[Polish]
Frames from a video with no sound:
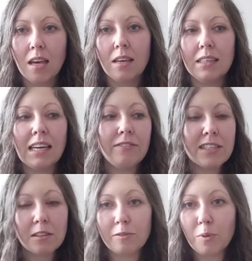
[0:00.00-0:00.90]
I ja
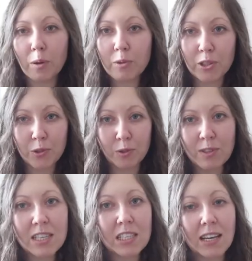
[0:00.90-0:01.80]
widzę to w moim życiu.
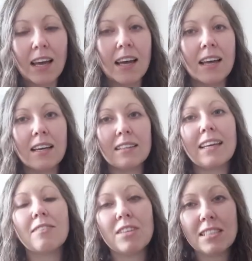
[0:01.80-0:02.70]
Widzę, że
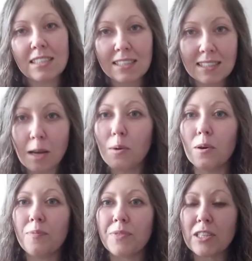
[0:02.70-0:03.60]
tak właśnie się
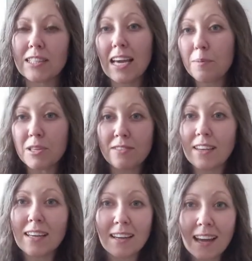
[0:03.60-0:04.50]
stało, że tak przez
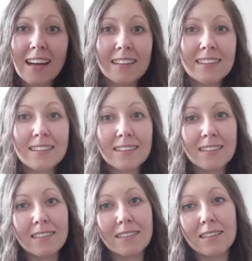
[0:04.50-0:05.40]
wiele lat
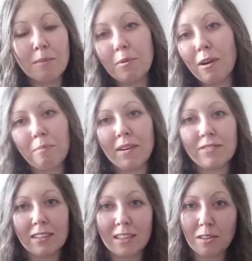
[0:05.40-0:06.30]
y, nie byłam
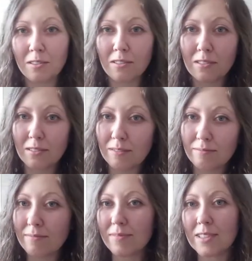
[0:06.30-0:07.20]
pewna tego,
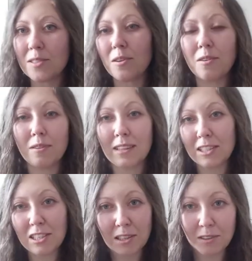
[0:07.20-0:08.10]
co,
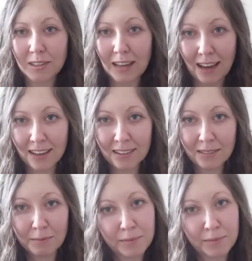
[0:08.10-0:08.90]
dlaczego, jak.